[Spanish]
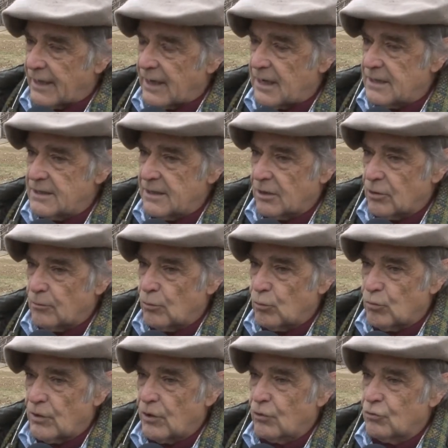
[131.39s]
analiza como
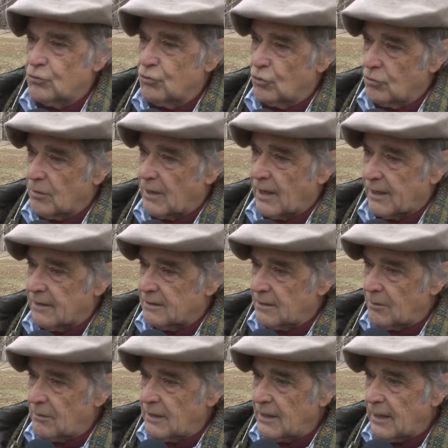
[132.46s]
un negocio de baja
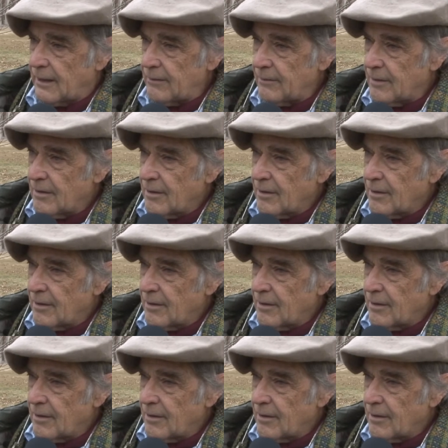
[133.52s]
rentabilidad